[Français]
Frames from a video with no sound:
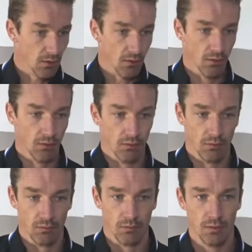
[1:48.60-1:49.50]

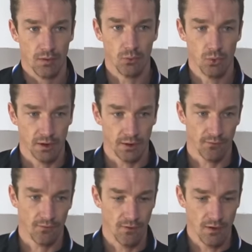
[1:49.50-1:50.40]
Euh, elle est où la carte
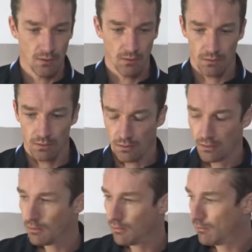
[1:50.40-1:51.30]
SD
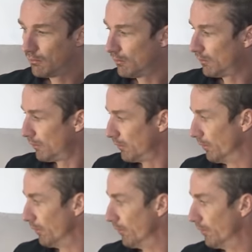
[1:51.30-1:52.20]

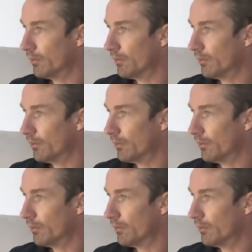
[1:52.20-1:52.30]
euh,